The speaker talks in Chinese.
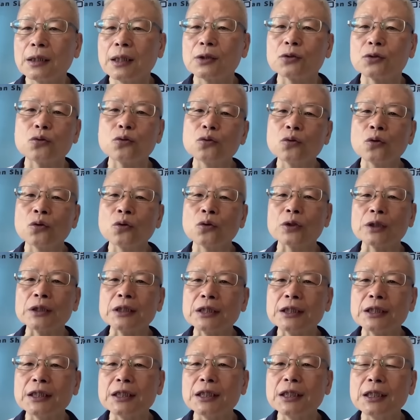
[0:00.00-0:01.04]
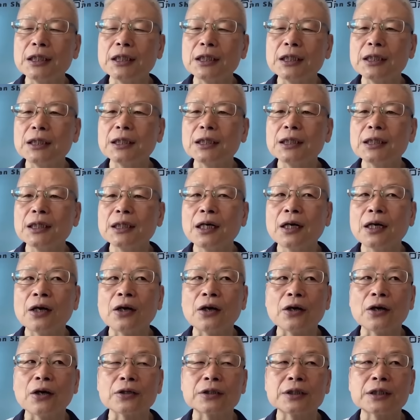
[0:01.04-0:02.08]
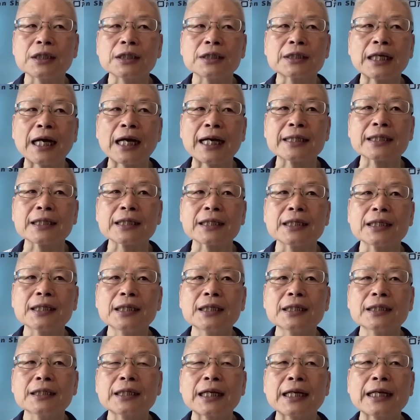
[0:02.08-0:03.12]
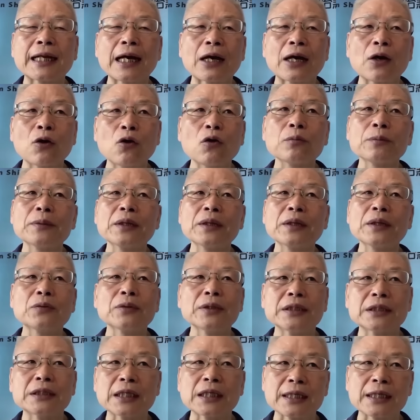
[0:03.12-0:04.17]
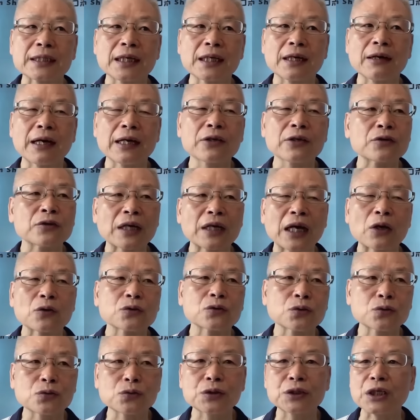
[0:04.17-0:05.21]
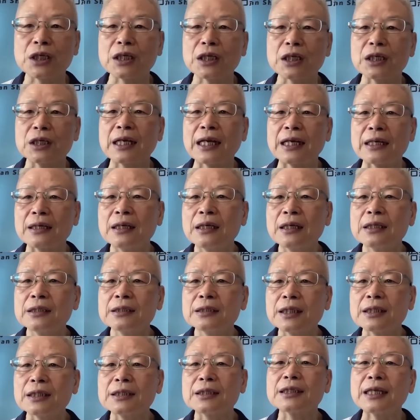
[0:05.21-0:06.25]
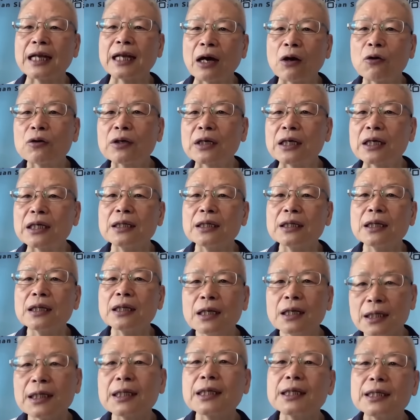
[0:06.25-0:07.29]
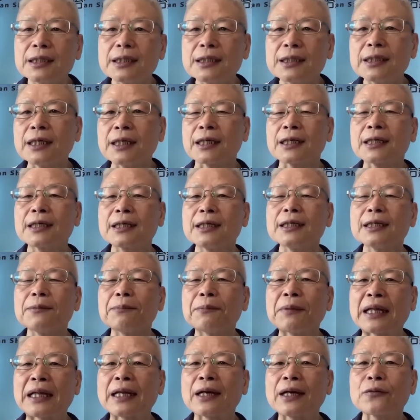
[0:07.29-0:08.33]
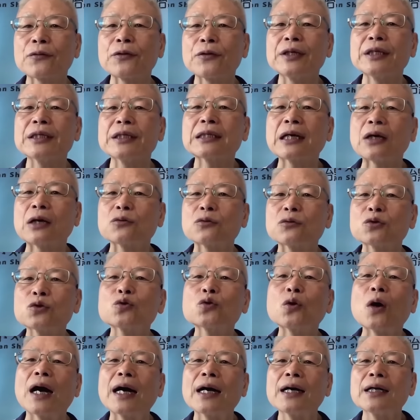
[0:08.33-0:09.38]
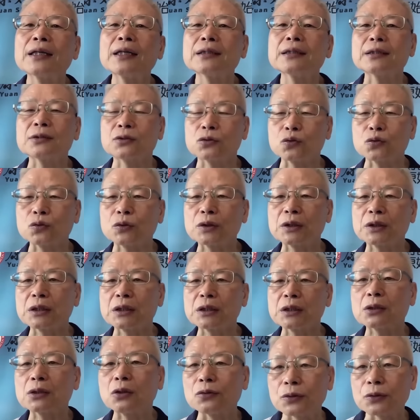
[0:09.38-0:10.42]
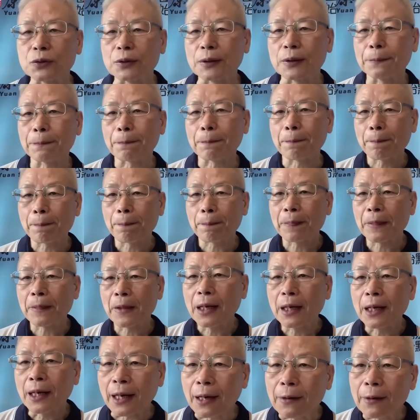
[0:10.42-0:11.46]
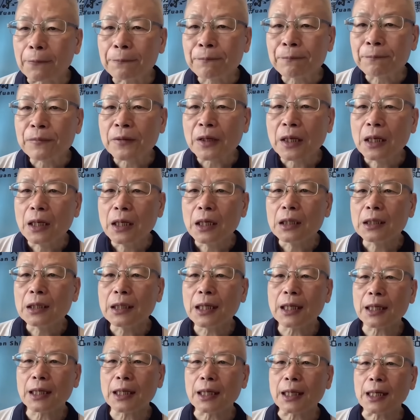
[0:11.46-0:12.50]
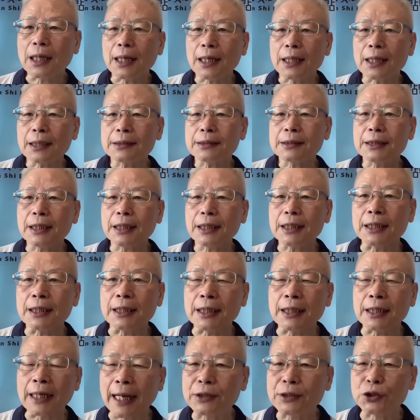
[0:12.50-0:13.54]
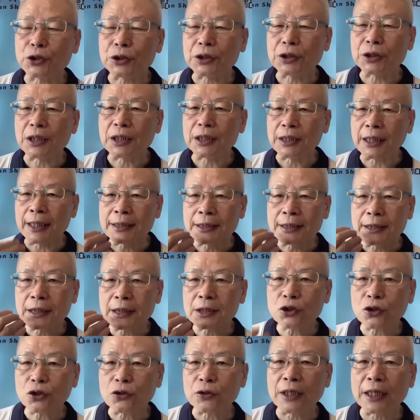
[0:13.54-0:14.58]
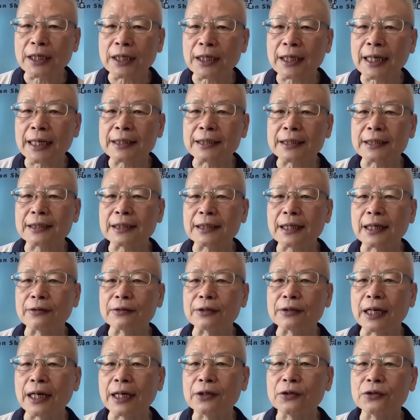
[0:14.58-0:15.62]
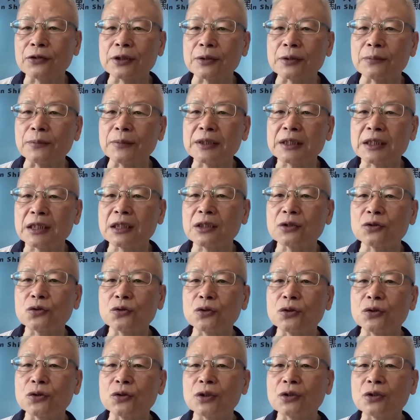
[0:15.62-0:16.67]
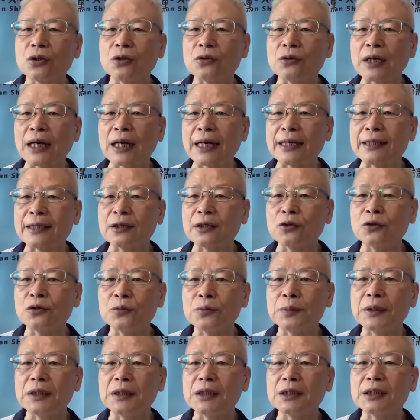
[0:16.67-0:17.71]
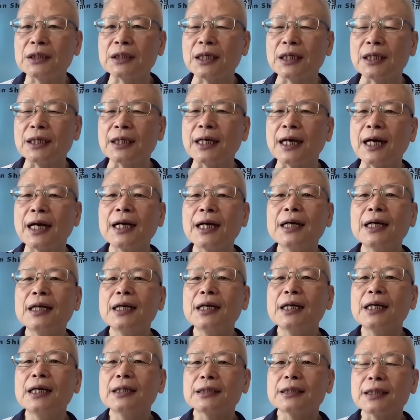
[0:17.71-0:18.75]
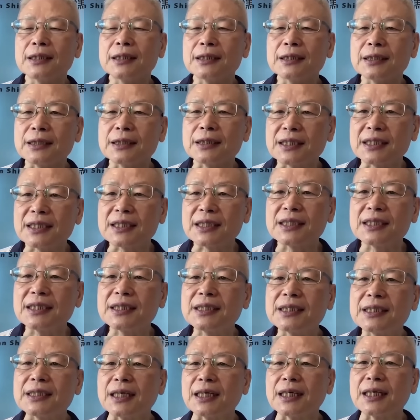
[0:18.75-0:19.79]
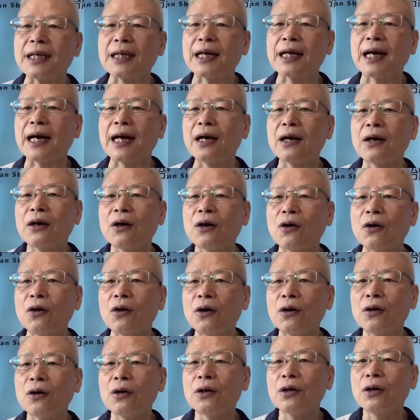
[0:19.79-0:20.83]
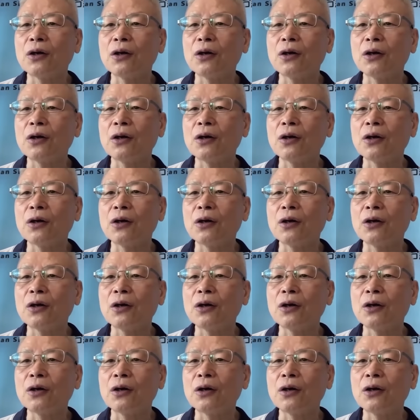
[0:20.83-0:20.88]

那如果以西医哦检查的，当然后面会讲到，还有脑出血呢，甚至脑梗，那也可以把它归到状的组织受损。好，那这里还举的，眼睛就可以看得到的，还有什么青春痘啦、牛皮癣啦，甚至湿疹啦，哦，